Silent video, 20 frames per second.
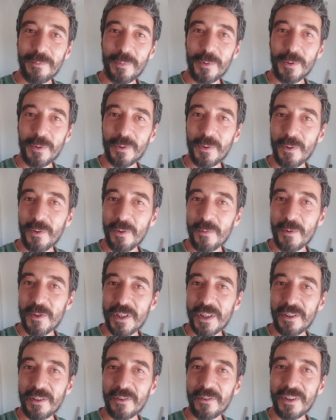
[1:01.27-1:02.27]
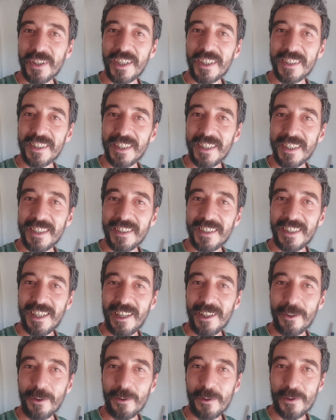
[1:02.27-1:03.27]
bu önümüzdeki günlerde
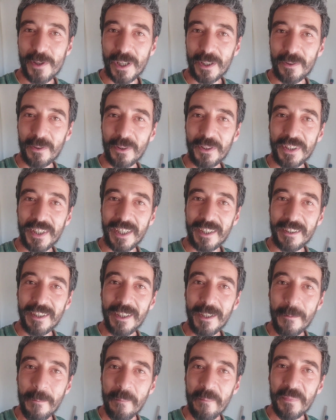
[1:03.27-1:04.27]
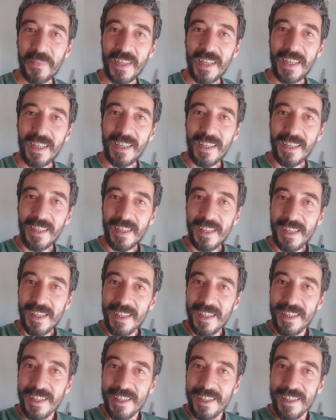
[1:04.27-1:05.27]
dikili de olacaktı onlar da.
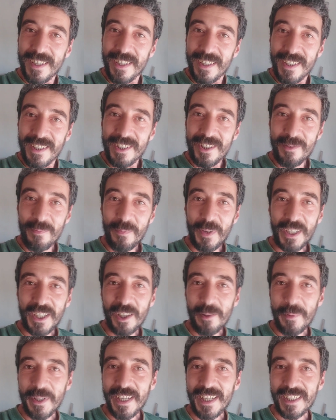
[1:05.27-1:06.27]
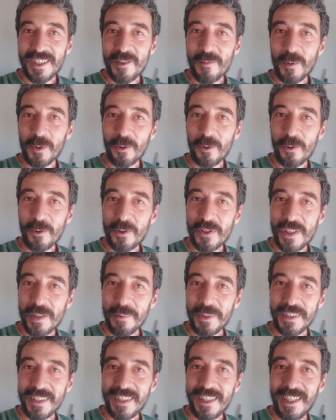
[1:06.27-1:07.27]
Şimdi bakalım eğer kısmet
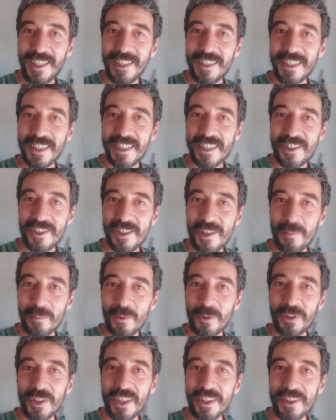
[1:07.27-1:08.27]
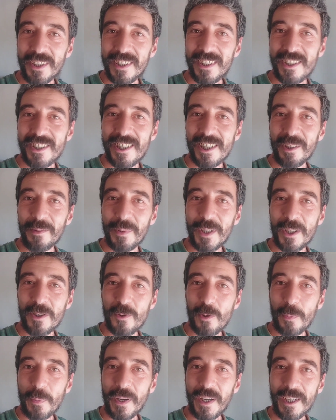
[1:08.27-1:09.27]
olursa bir dikiliye de geçeceğim buradan. E, işleri
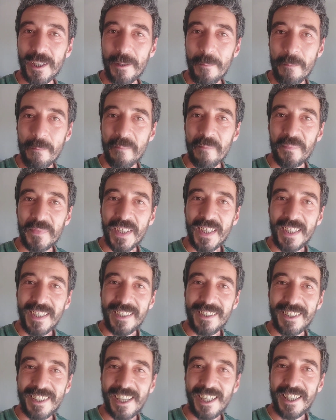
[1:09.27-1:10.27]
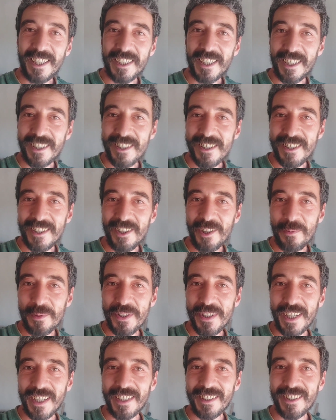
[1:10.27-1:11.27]
biraz toparlayayım. Dikili de kendisini de
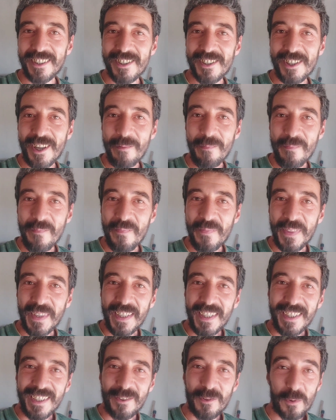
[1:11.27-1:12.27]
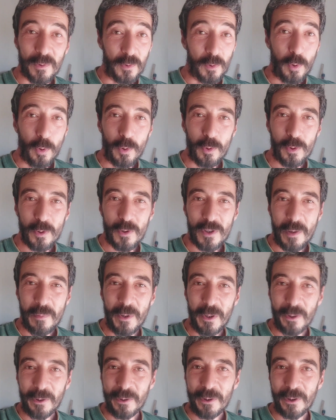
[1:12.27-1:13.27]
bir ziyaret edeceğim. Çok uzun
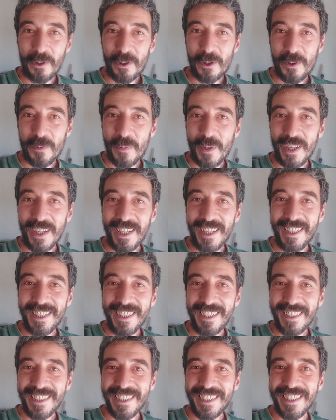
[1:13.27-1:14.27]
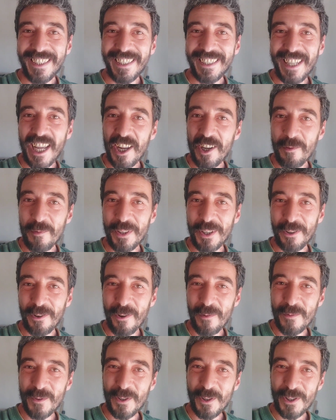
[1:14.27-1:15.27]
zaman oldu görüşmeyeli. Ee, yeğenimi de
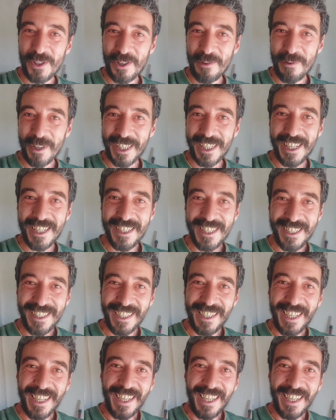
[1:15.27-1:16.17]
görmüş olacağım ilk kez.